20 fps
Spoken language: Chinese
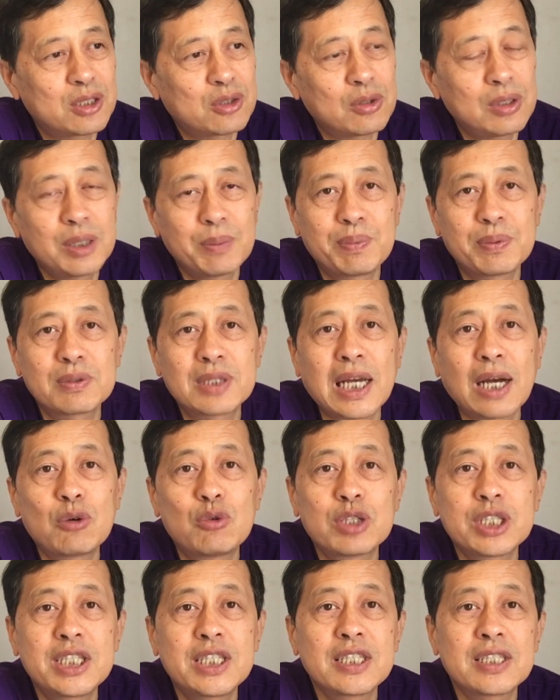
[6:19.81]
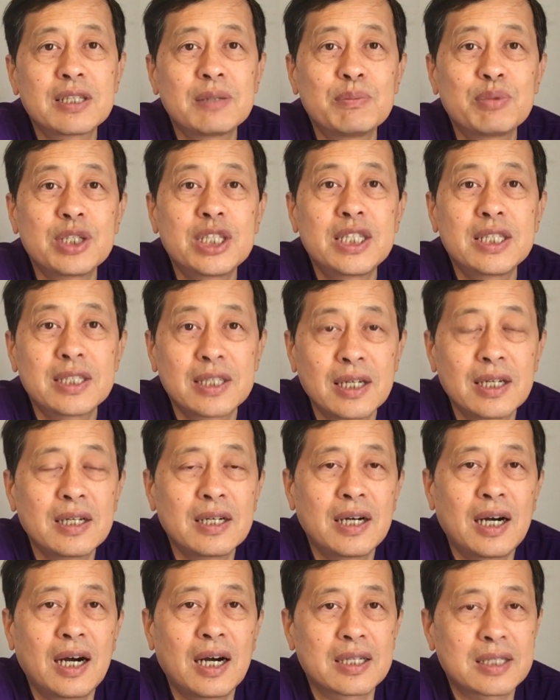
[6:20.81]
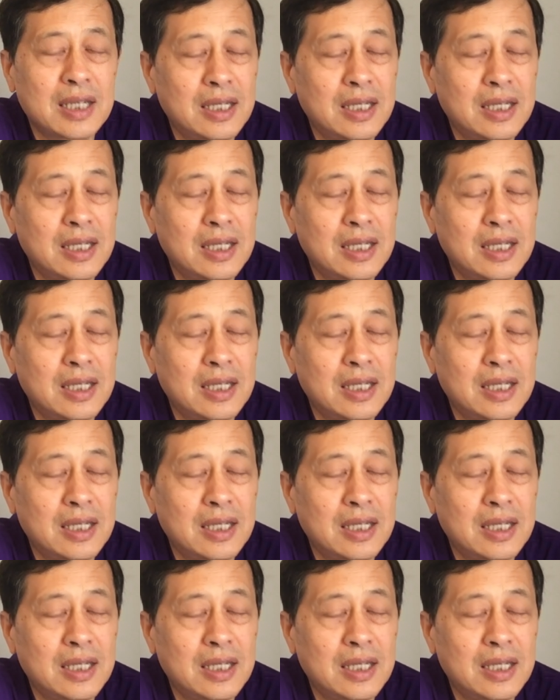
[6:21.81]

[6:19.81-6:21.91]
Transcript: 所以不在乎牺牲不牺牲啊！